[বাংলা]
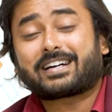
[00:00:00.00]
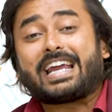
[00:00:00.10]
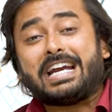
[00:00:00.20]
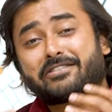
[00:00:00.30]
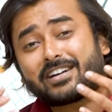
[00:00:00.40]
একটা
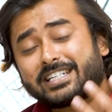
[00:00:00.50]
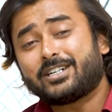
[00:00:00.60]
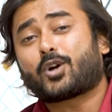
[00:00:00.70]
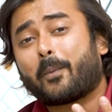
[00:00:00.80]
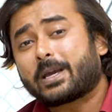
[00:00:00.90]
ইন্টারেস্টিং
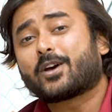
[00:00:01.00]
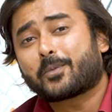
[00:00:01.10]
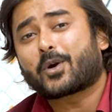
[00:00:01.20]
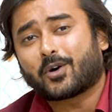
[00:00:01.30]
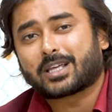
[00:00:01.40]
টপিকের
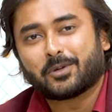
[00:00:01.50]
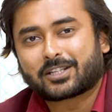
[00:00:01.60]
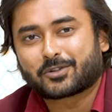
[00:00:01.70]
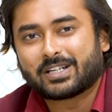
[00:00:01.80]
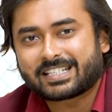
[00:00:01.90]
উপর কথা বলতে
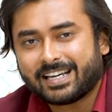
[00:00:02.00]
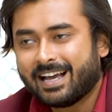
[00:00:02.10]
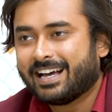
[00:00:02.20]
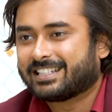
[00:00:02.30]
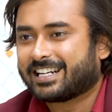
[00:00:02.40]
চলেছি
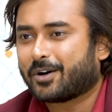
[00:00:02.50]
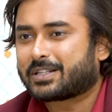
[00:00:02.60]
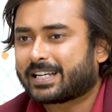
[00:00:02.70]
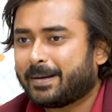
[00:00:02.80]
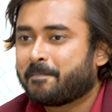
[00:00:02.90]
যেটা
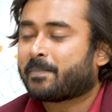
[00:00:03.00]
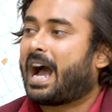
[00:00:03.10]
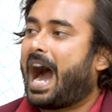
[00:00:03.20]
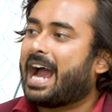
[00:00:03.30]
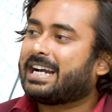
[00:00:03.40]
হচ্ছে
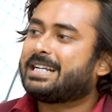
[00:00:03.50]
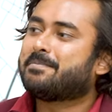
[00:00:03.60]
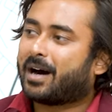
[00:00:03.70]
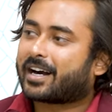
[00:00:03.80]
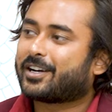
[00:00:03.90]
আইটি
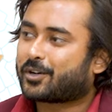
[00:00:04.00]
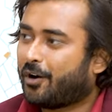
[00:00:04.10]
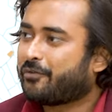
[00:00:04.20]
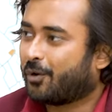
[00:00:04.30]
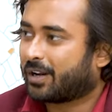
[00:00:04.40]
মার্কেট অফ
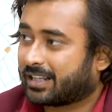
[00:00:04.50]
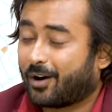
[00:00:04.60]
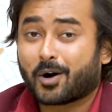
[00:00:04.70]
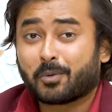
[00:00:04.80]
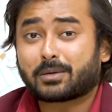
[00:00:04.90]
কলকাতা
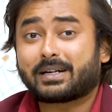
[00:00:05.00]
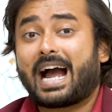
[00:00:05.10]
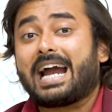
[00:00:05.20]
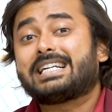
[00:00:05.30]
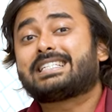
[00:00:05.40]
অর বলতে পারি
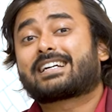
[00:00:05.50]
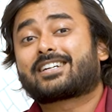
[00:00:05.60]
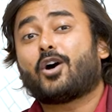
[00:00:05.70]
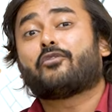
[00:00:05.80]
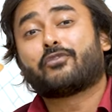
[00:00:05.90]
আইটি সেক্টর
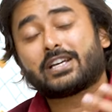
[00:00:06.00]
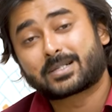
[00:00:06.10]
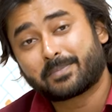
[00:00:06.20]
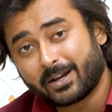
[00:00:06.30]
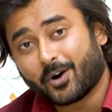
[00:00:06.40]
অফ ওয়েস্ট
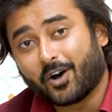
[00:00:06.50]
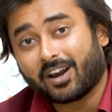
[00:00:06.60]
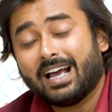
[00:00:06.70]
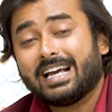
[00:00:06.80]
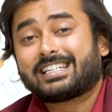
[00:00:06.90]
বেঙ্গল
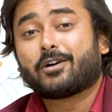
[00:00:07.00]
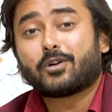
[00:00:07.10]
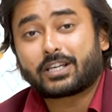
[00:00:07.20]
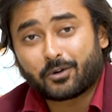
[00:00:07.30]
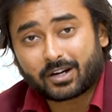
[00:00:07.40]
সেগুলো
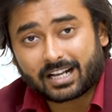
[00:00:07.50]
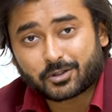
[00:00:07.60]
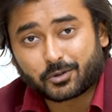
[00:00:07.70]
কি করে কাজ